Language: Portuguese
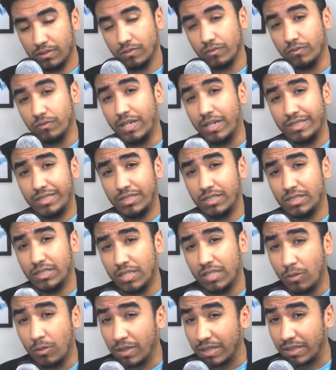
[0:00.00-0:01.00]
vai te
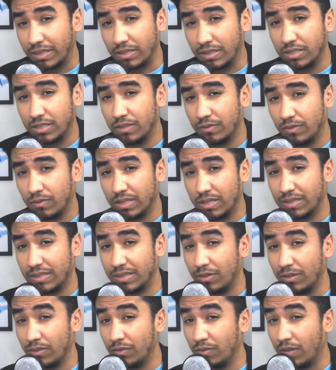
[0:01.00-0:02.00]
gerar uma grande
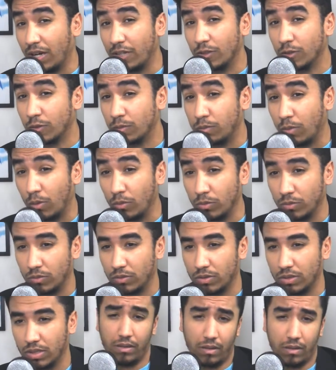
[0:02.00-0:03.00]
reflexão em vários
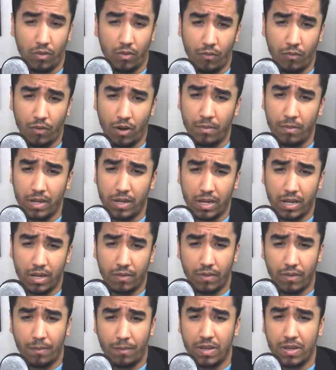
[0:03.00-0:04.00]
pontos. Conforme
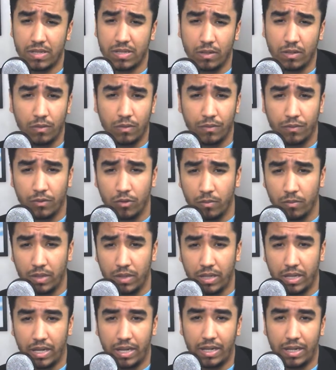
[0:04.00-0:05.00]
vai passando o
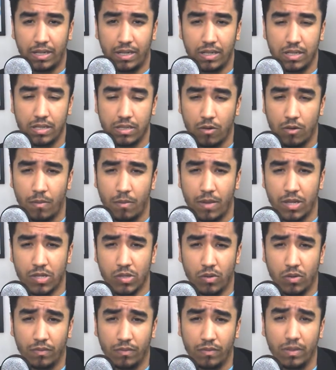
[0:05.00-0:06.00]
filme, eles
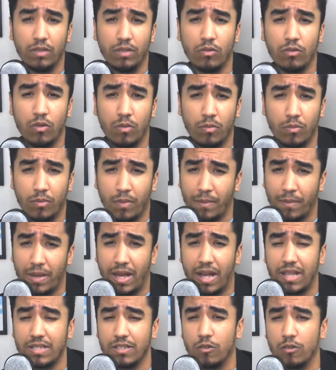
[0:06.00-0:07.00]
começam a vê-lo como uma
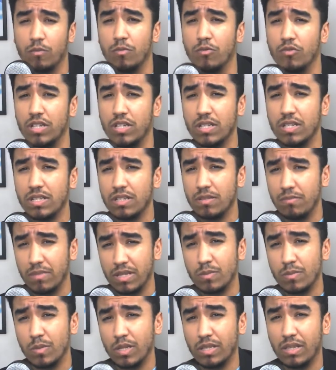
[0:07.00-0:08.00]
ameaça, como eu disse,
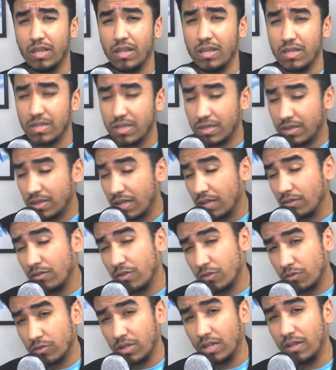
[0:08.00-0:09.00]
mesmo estando
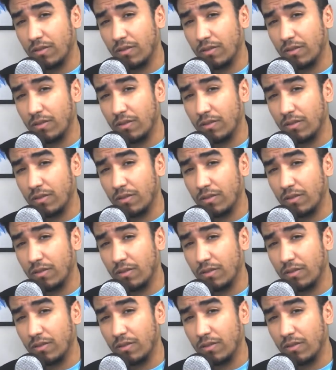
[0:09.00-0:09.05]
ajudando em